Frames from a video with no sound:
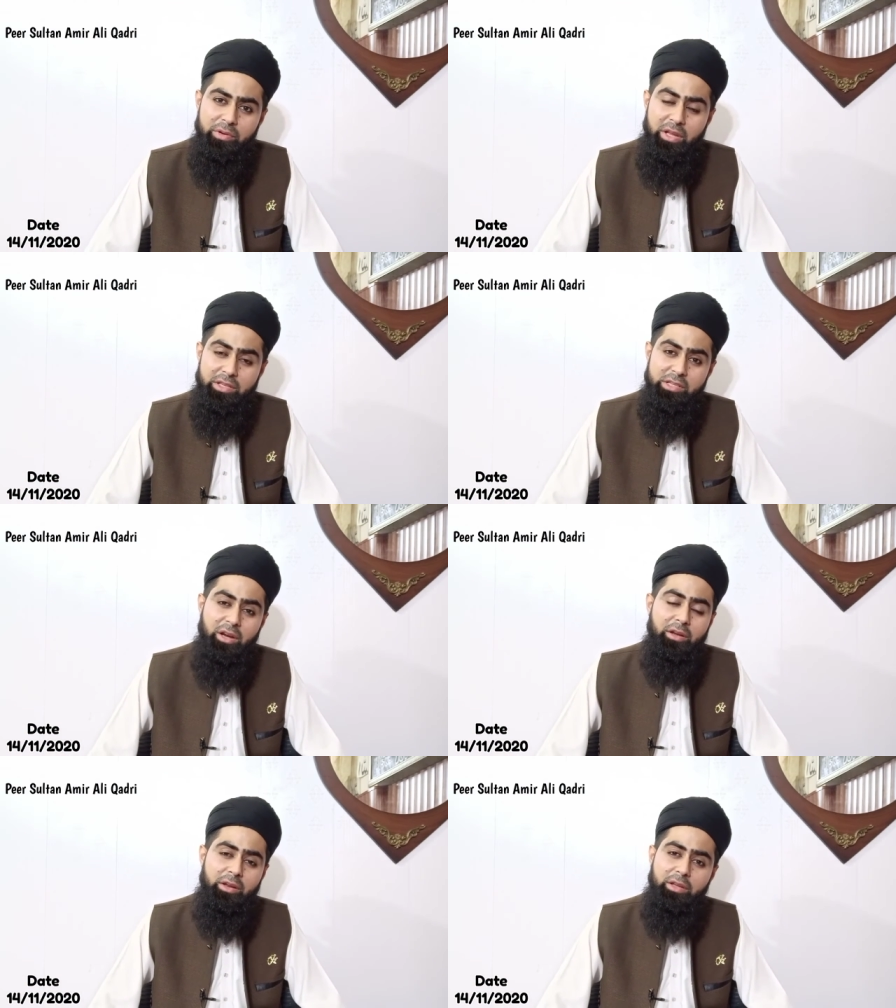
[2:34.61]

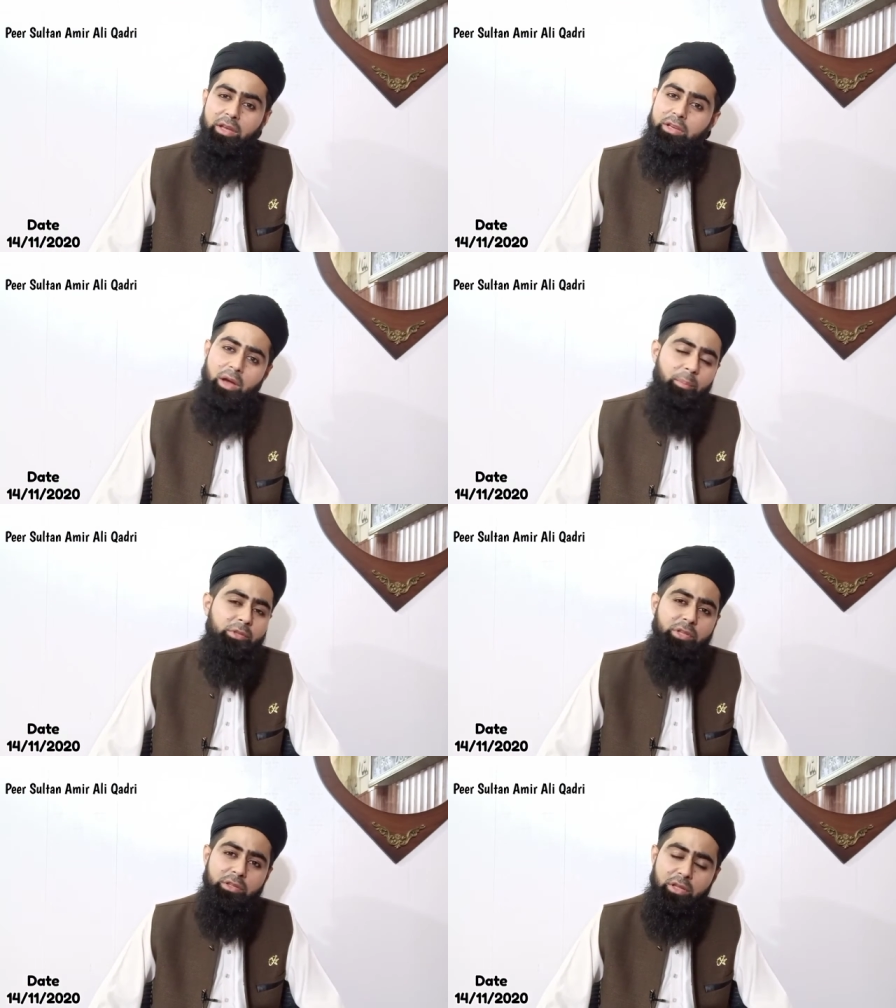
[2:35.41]
नेकियां करेंगे
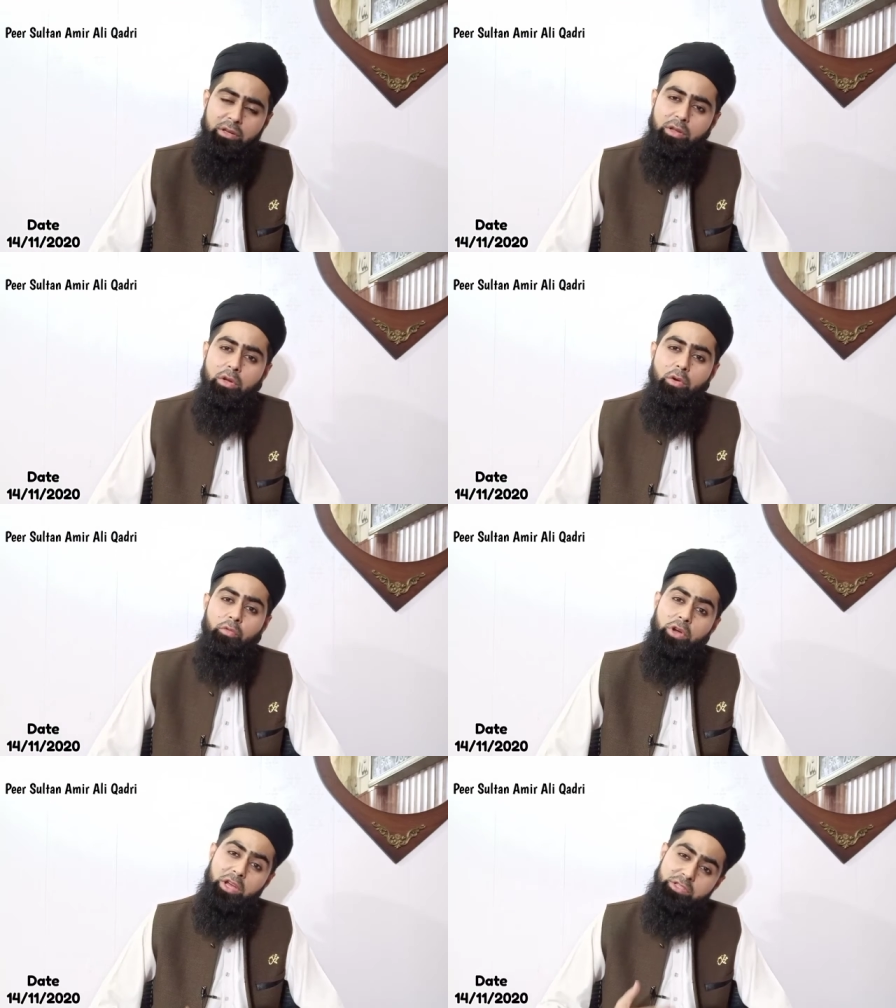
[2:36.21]
क़्यामत के दिन वो